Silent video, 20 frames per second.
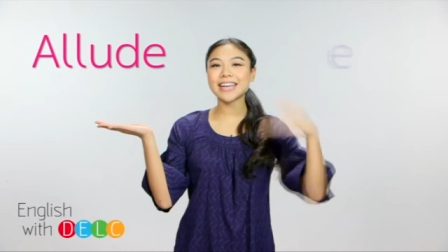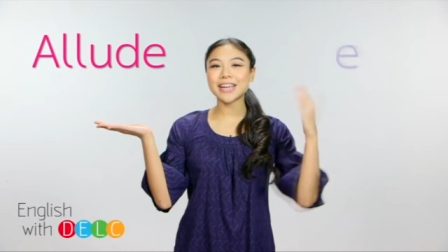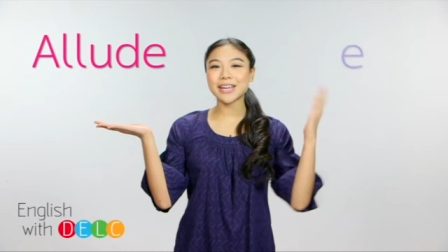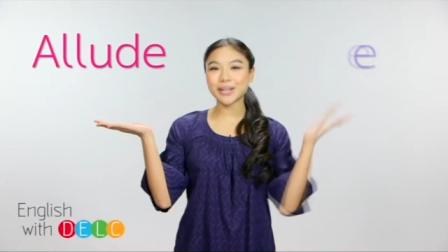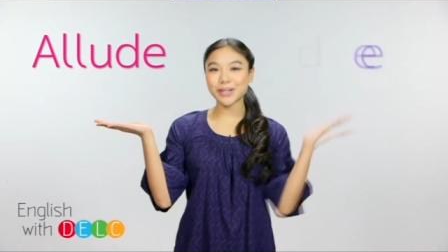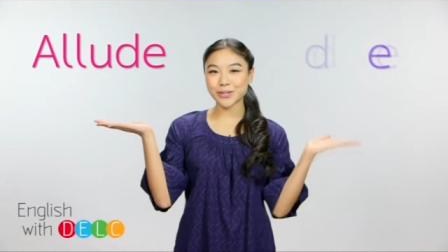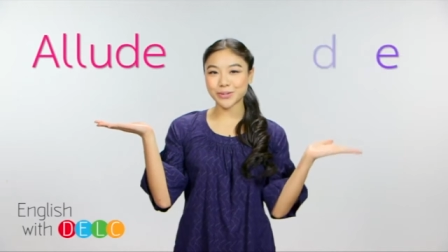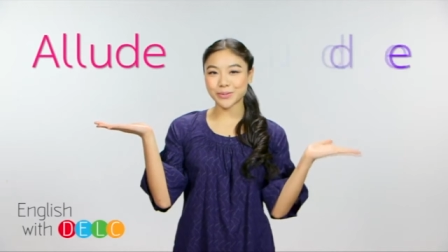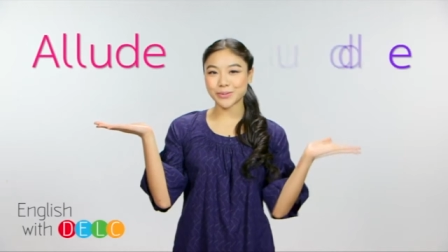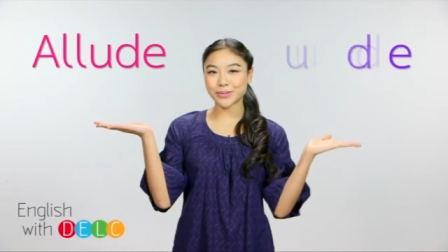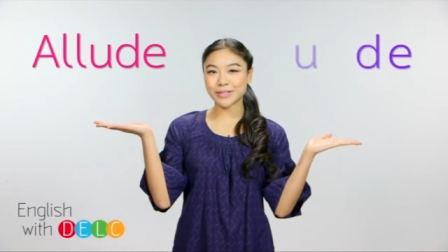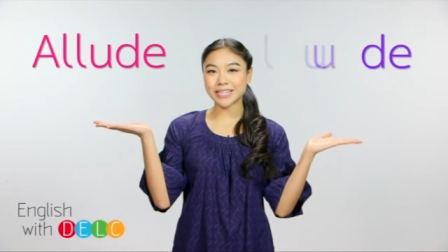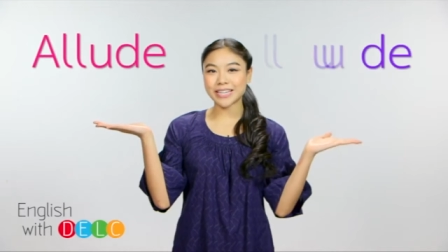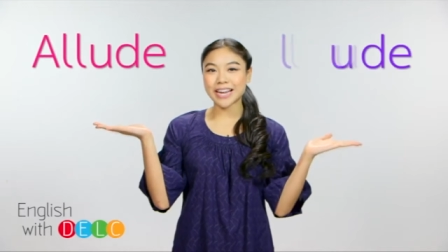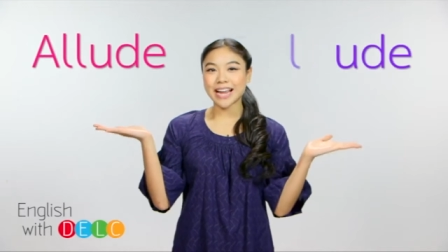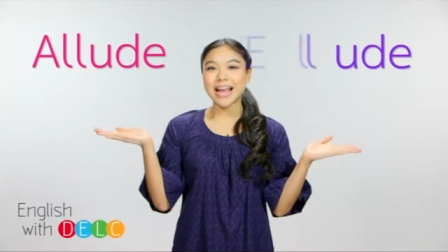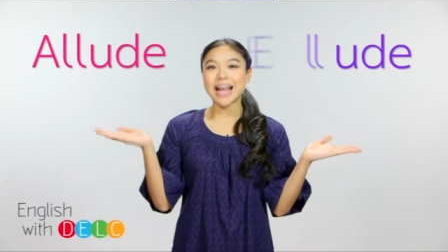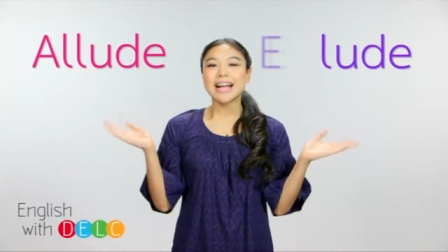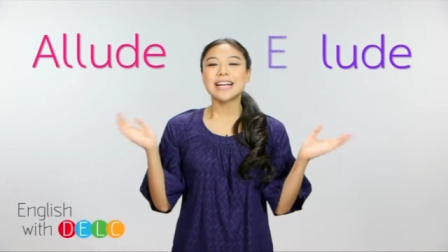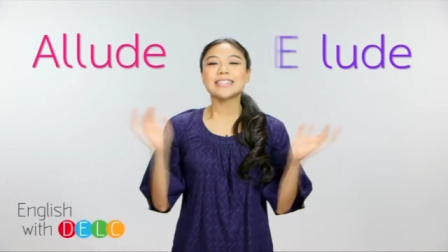elude
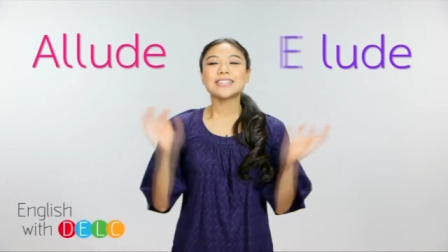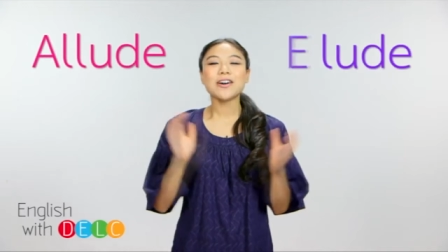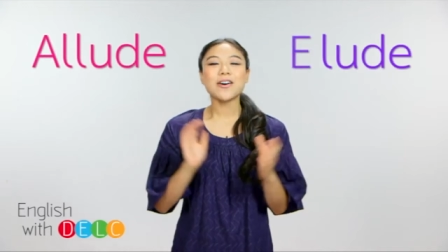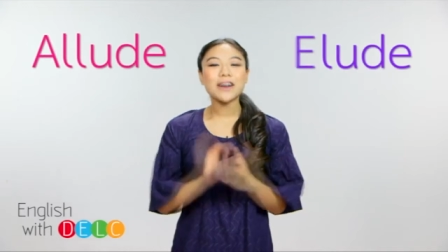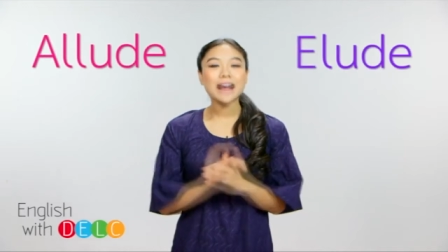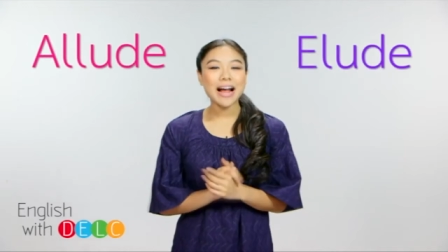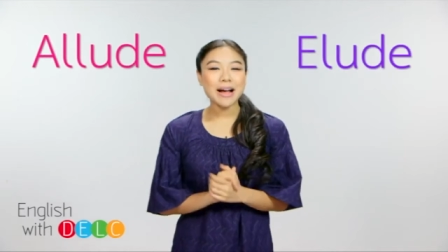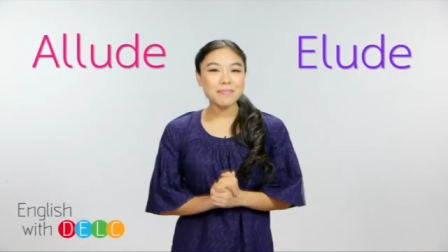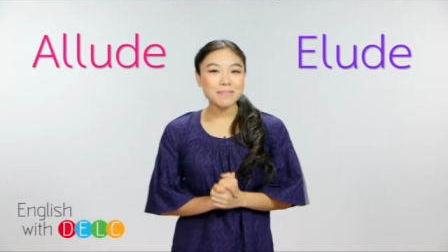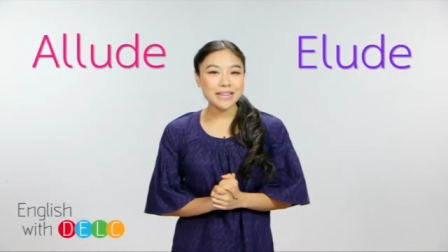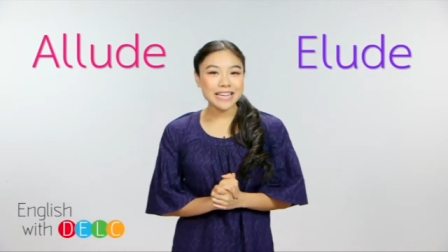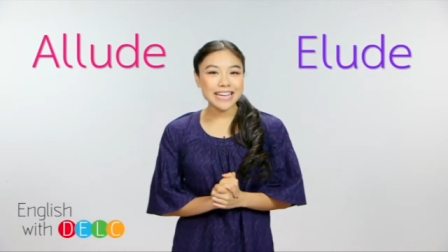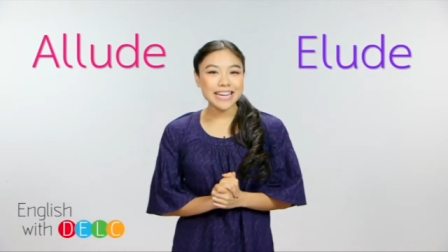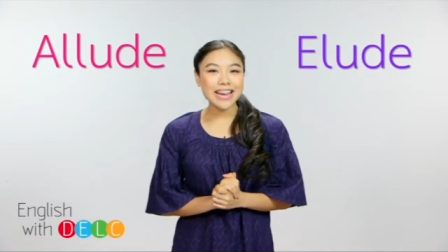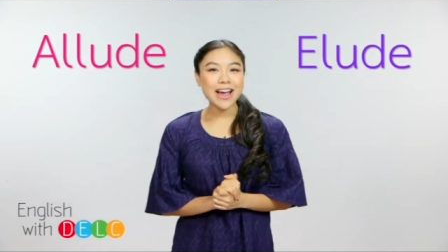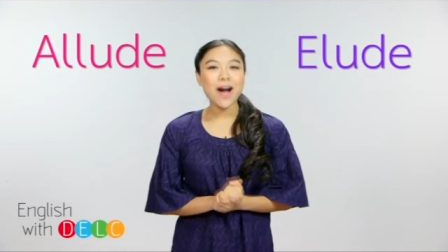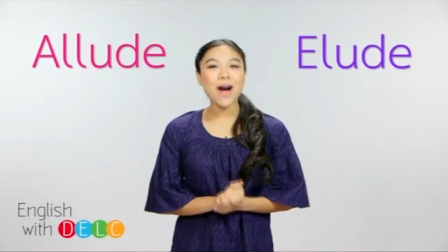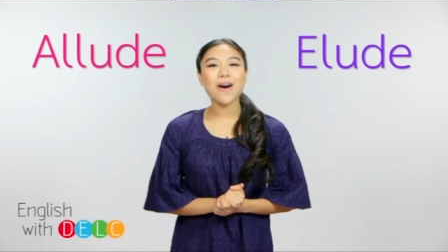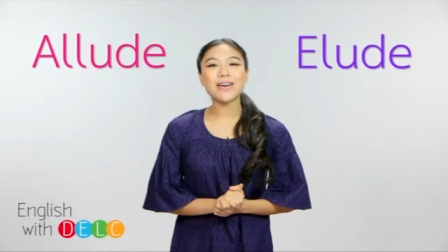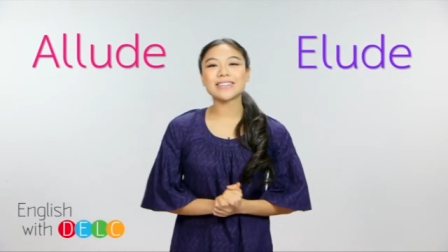สองคำนี้
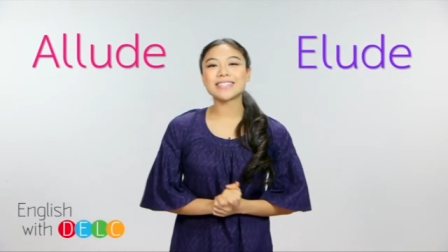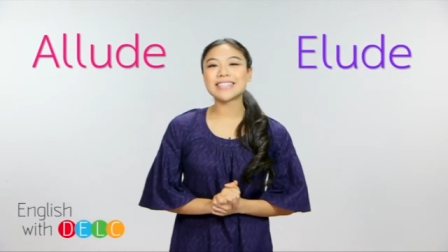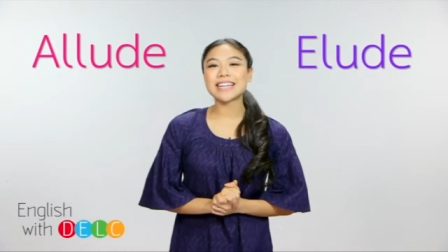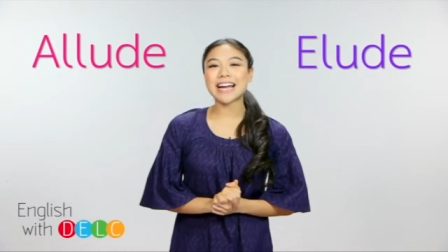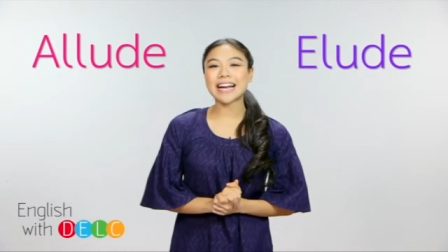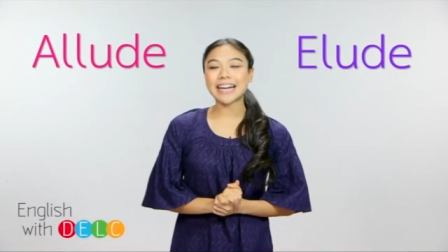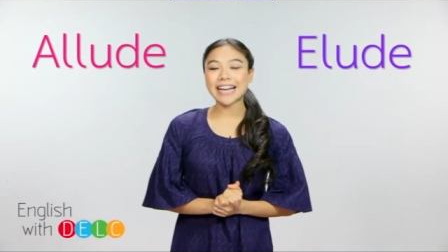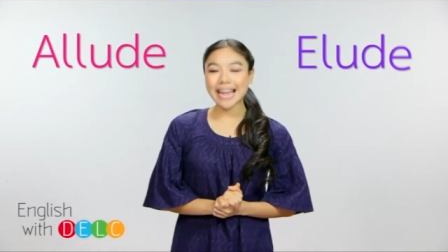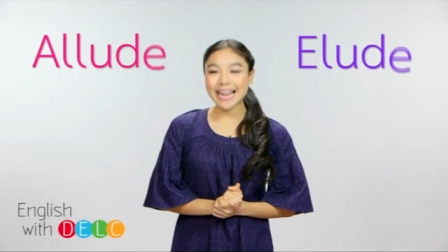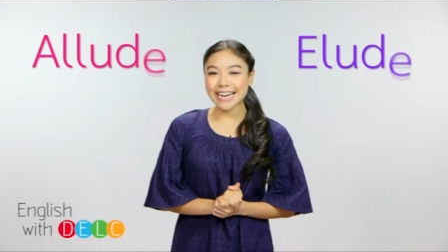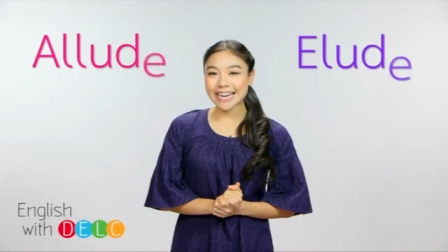ออกเสียงใกล้